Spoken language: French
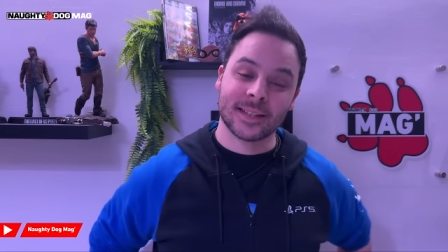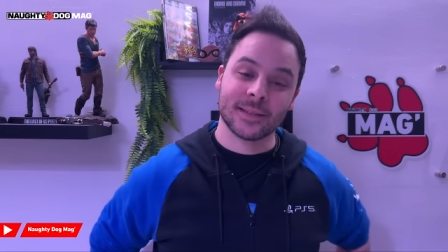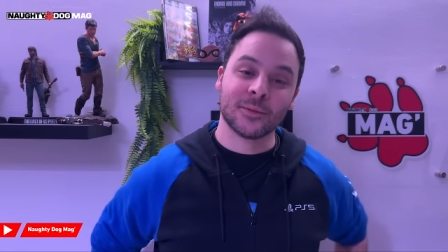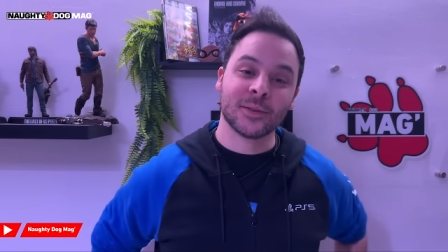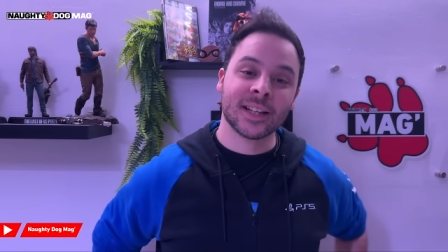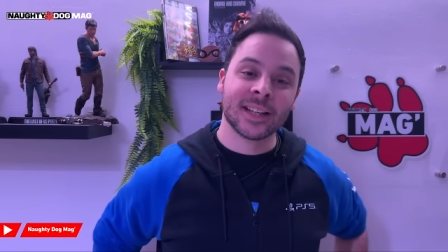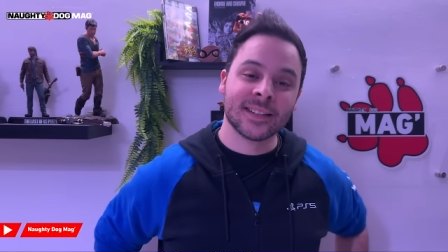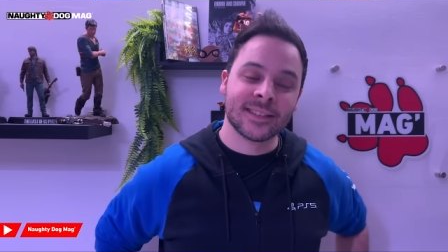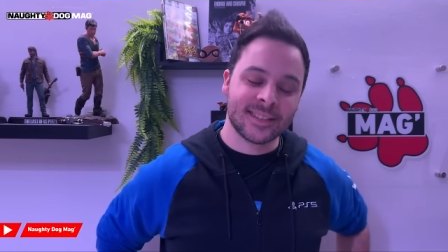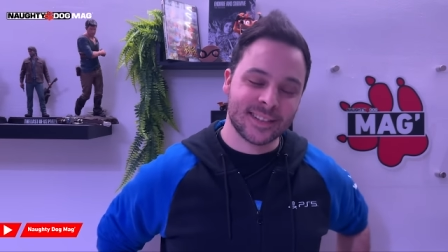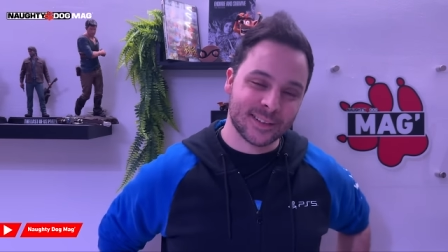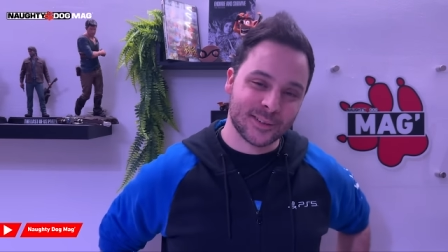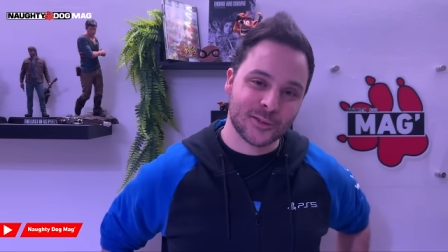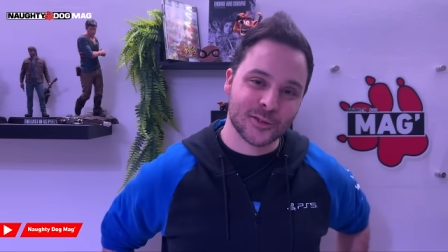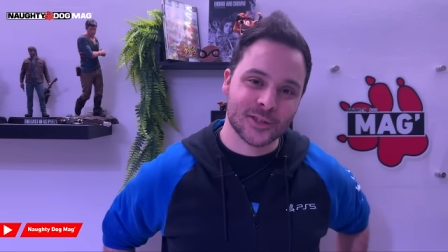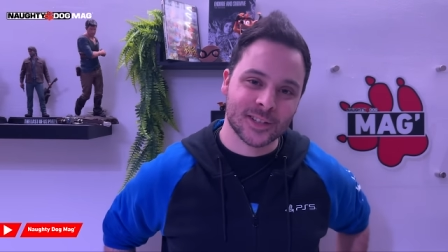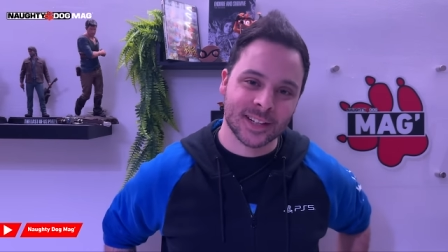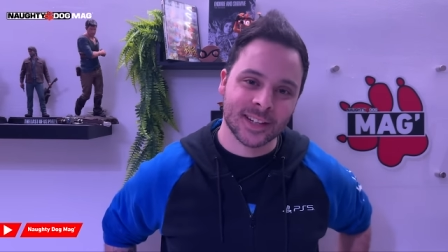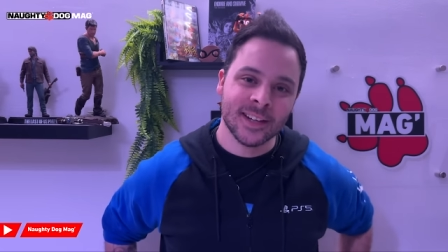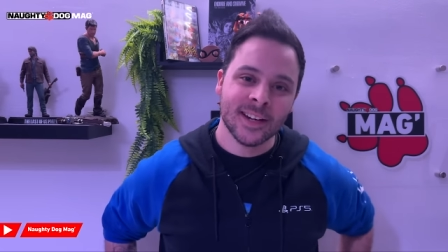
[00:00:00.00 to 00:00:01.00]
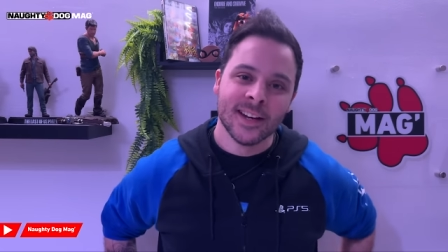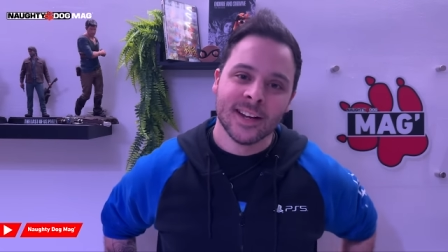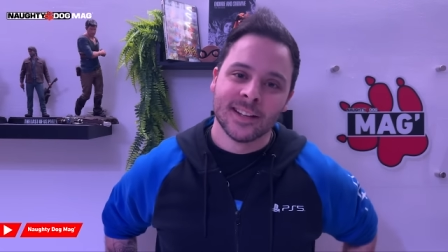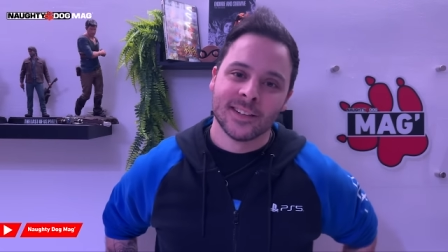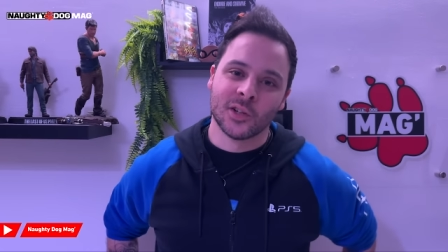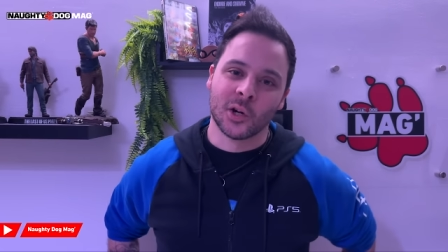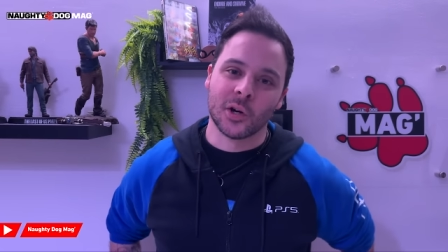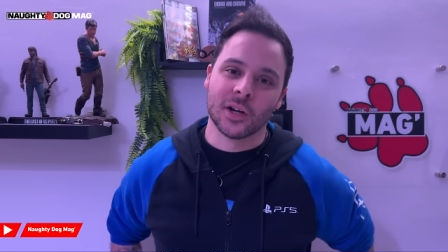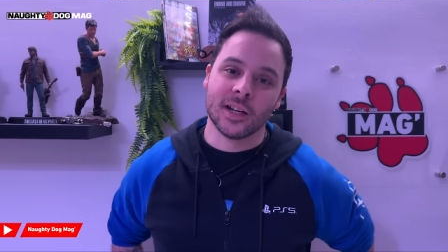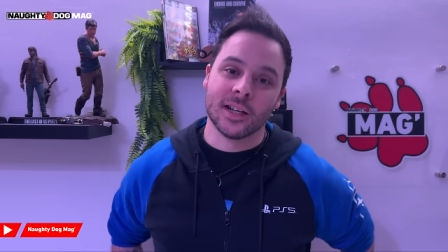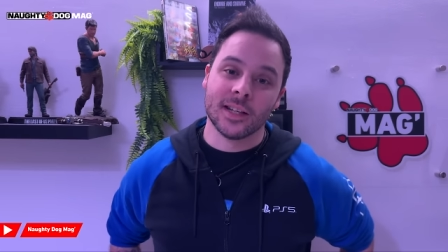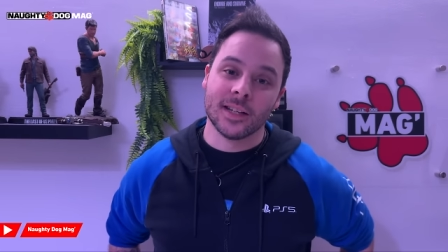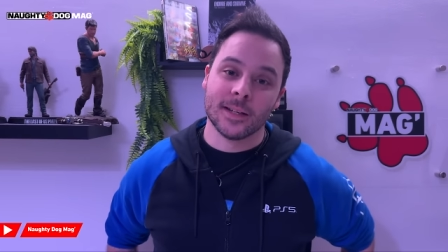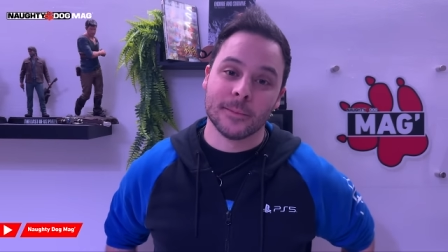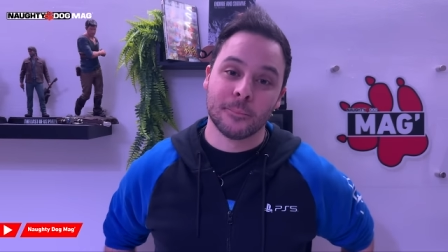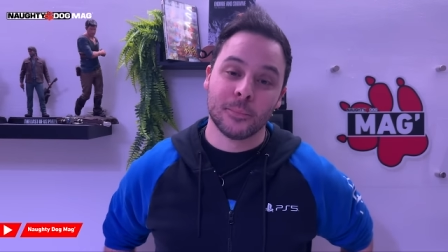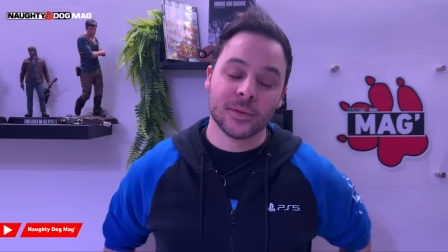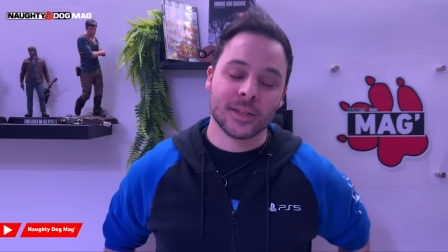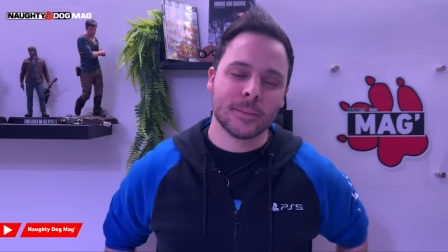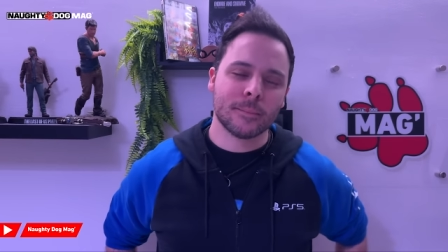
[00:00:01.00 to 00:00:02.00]
Ça voudrait dire que je serais dans les
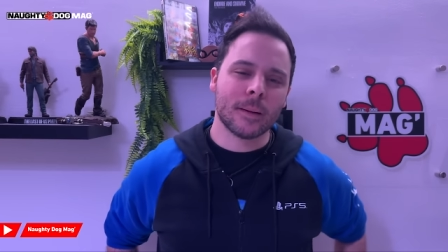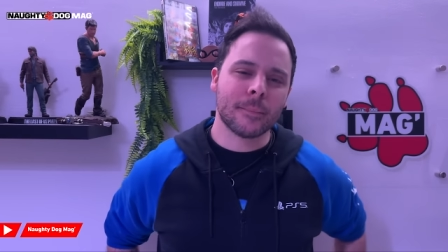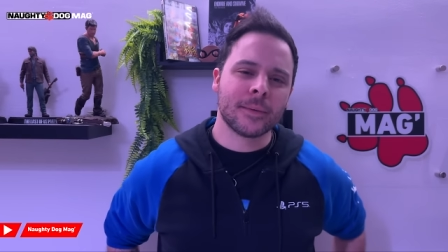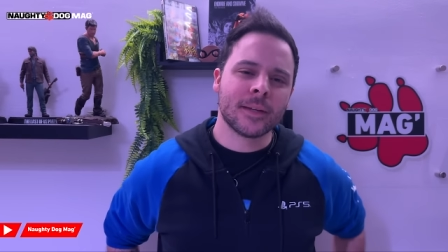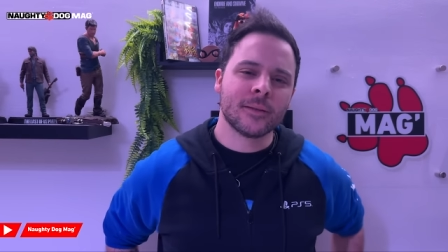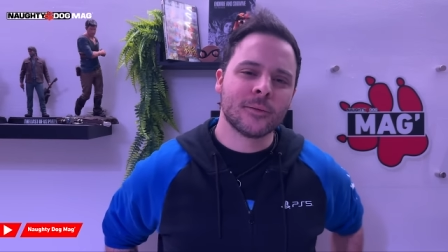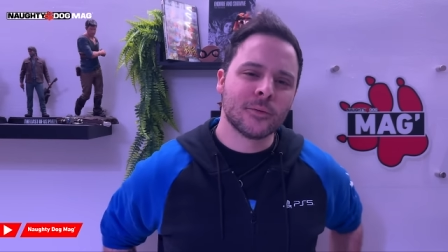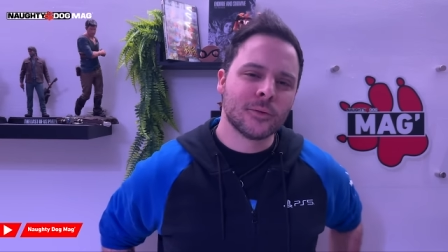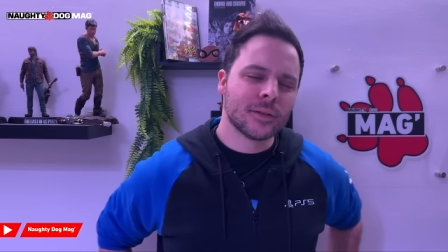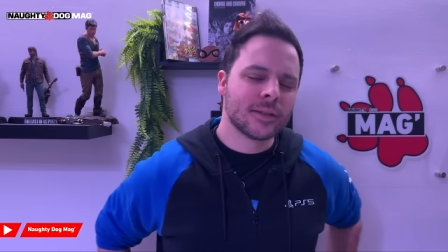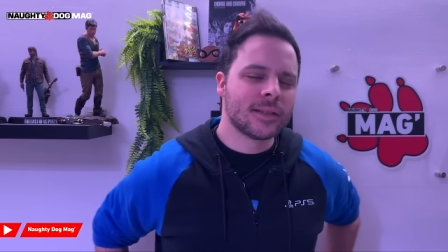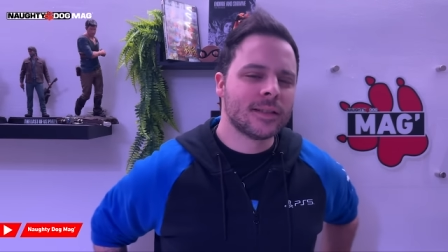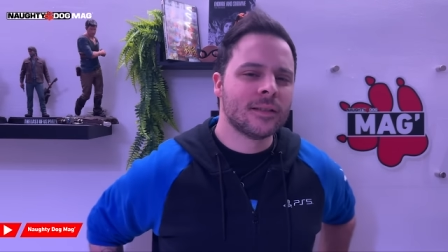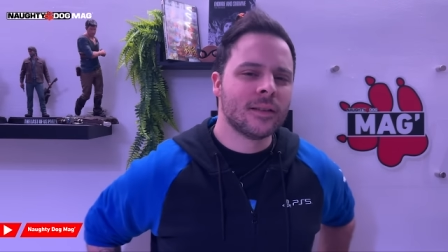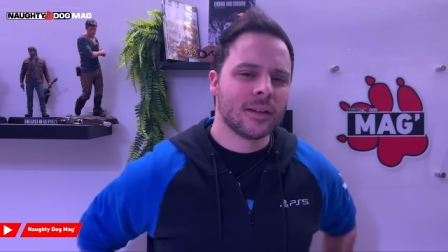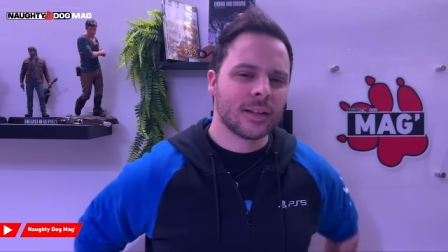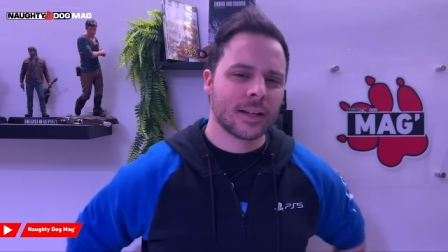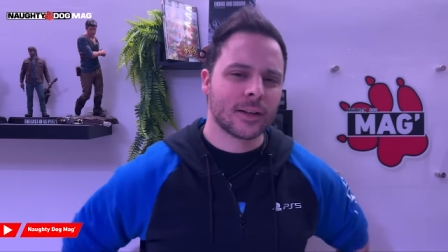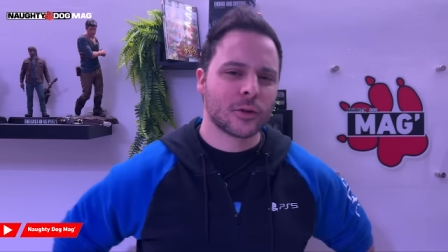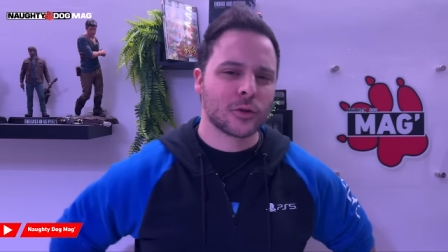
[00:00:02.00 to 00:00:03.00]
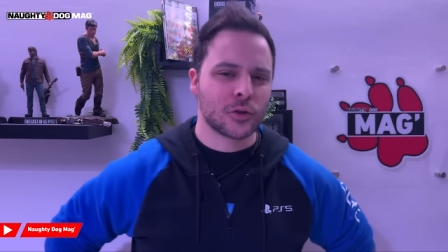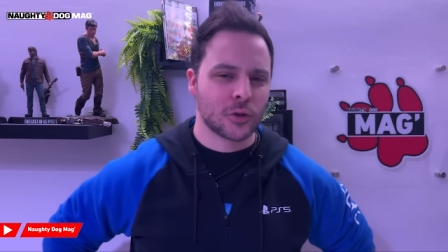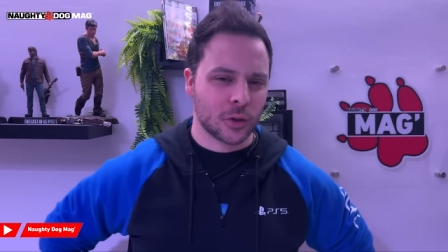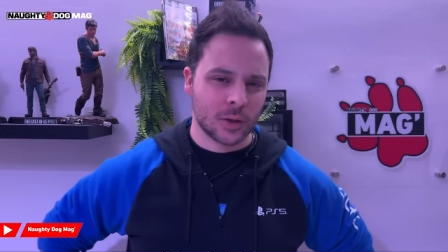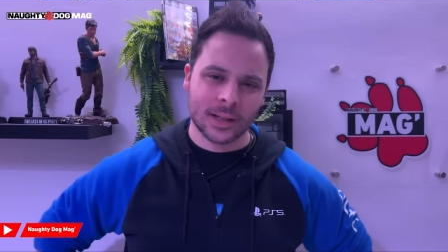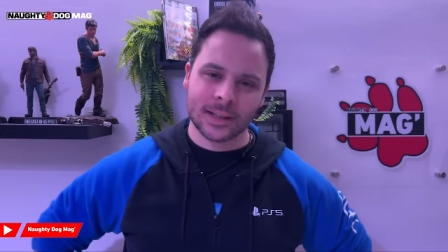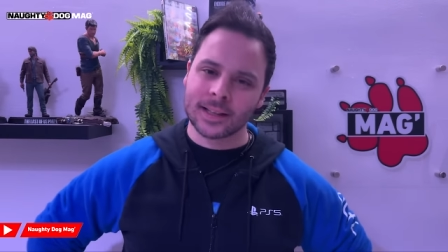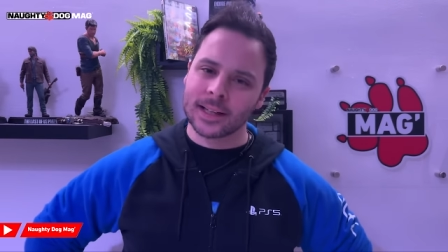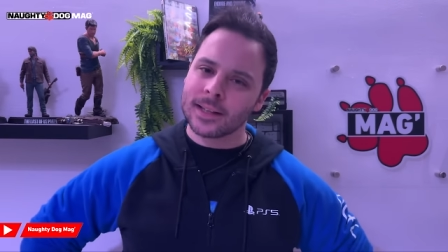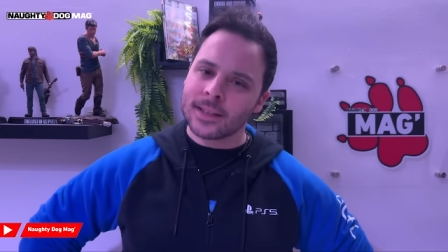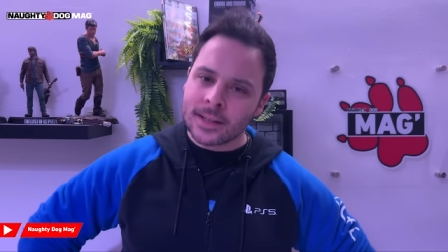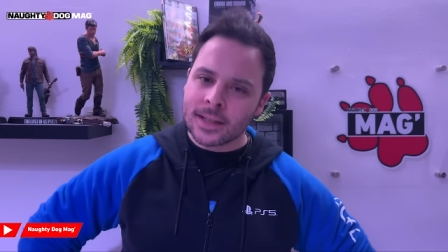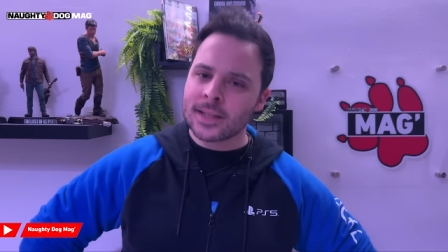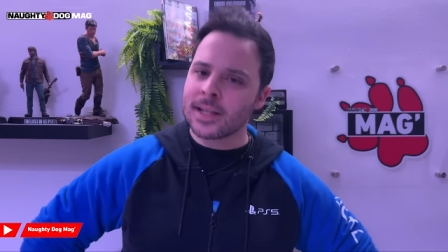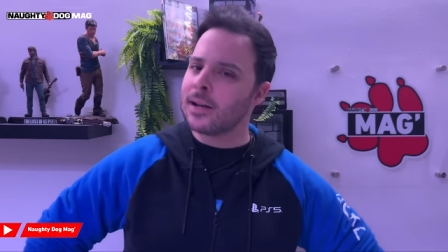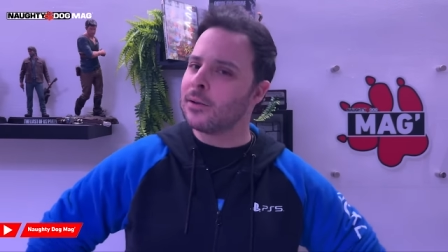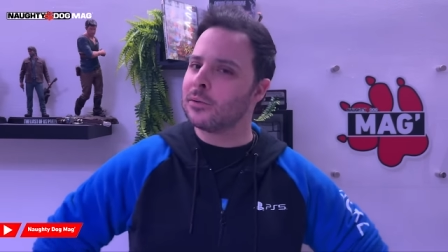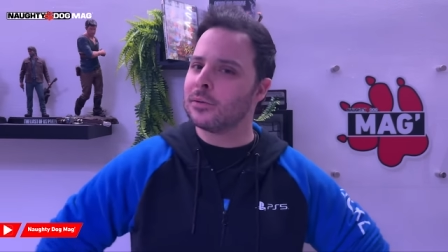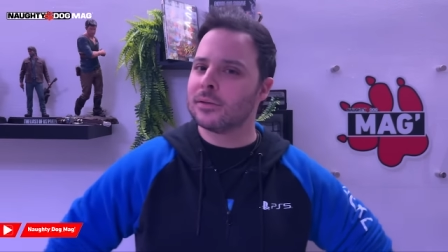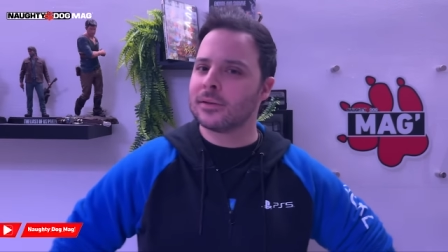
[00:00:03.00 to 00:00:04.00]
petits papiers de Naughty Dog et que je connaîtrais
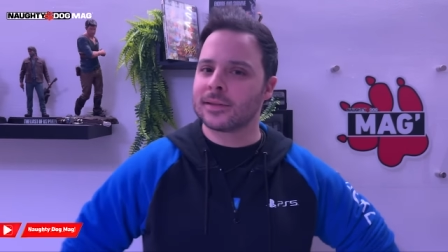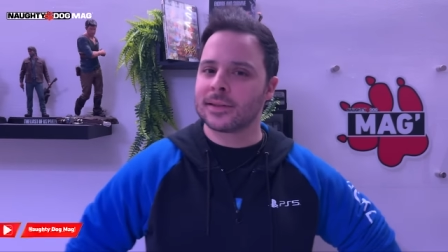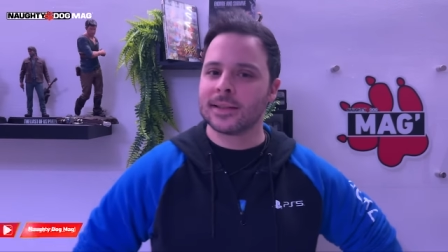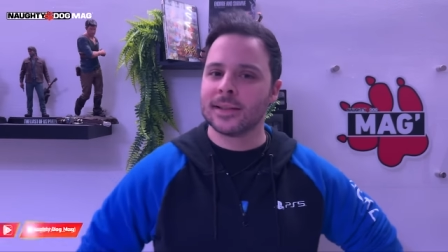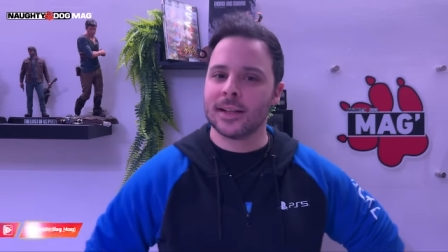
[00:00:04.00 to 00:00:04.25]
déjà le,